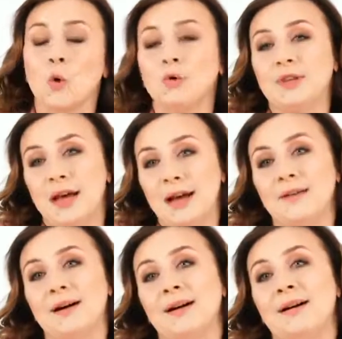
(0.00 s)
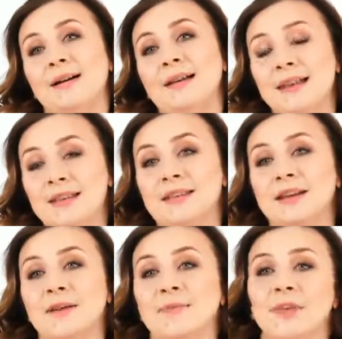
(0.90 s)
куда э,
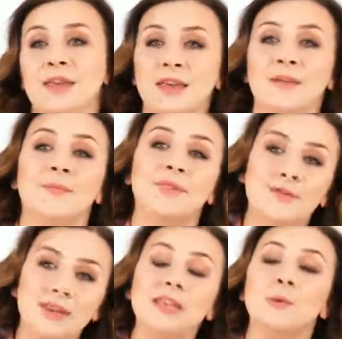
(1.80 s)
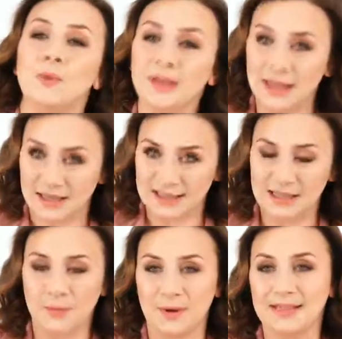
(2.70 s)
лидеры и
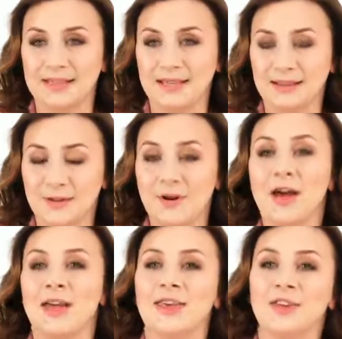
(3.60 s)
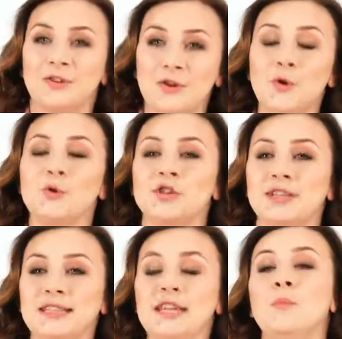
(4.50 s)
9-15% и
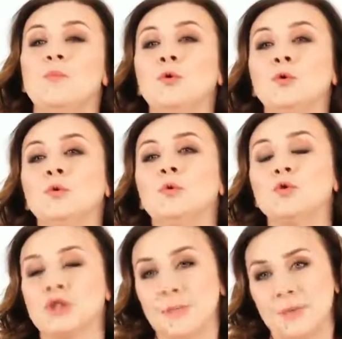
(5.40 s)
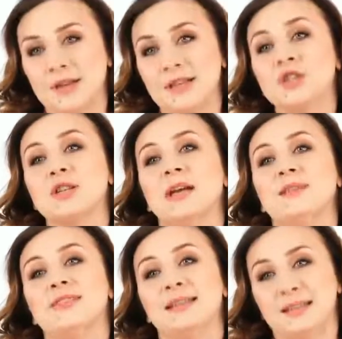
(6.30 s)
3-6 будут уже
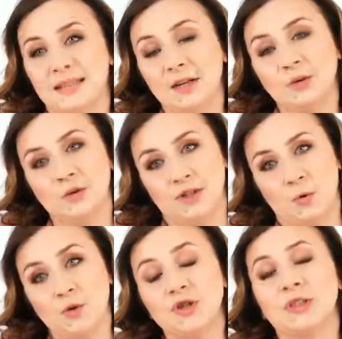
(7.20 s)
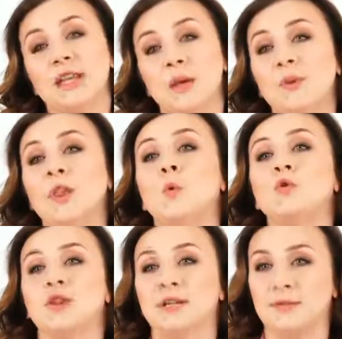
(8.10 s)
приглашать всех тех, кто захочет именно
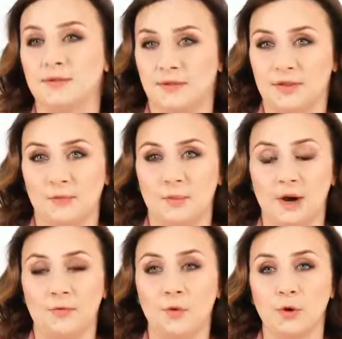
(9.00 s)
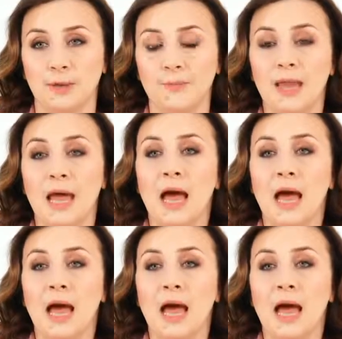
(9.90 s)
участвовать в этом марафоне.